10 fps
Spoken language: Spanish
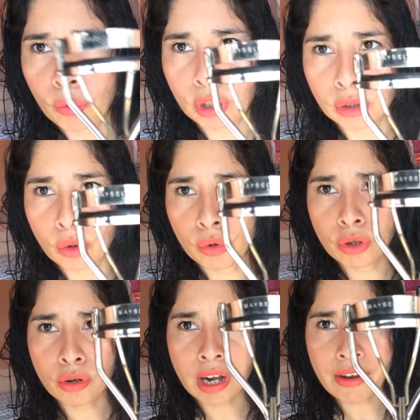cuando
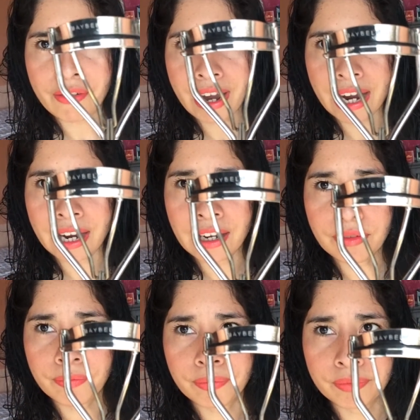uno la
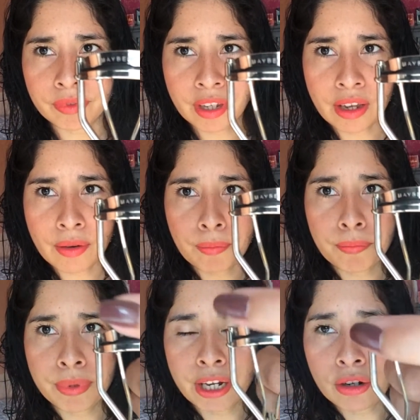baja,
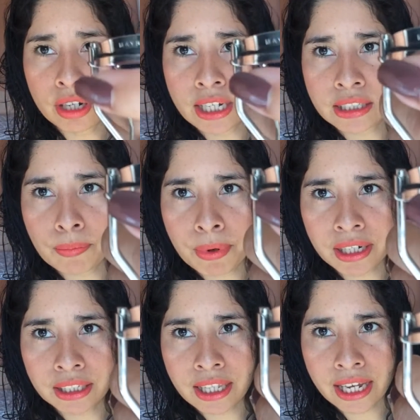vieron esta
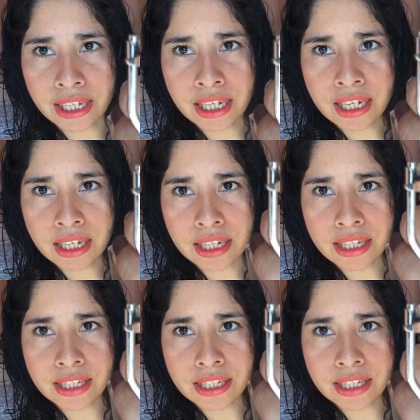parte de aquí,